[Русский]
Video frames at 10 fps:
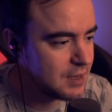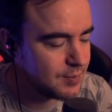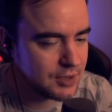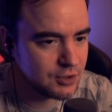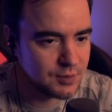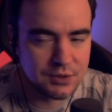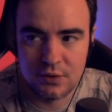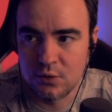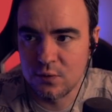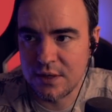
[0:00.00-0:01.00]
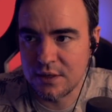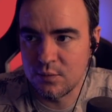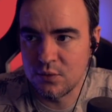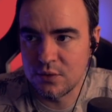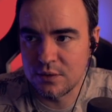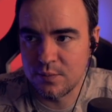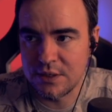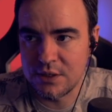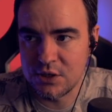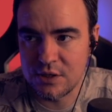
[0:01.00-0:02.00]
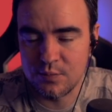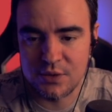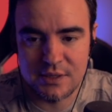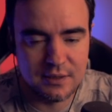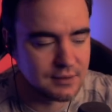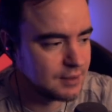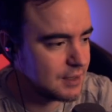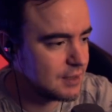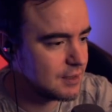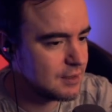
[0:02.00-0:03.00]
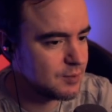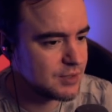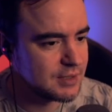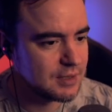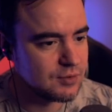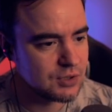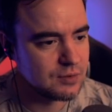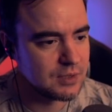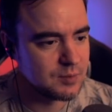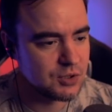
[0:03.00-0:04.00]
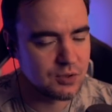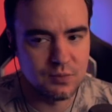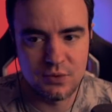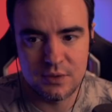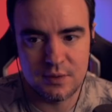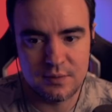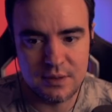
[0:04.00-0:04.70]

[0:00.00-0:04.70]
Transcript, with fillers: Пройдем эту игру, когда будет потише, после Elden Ring, после того, что там еще будет.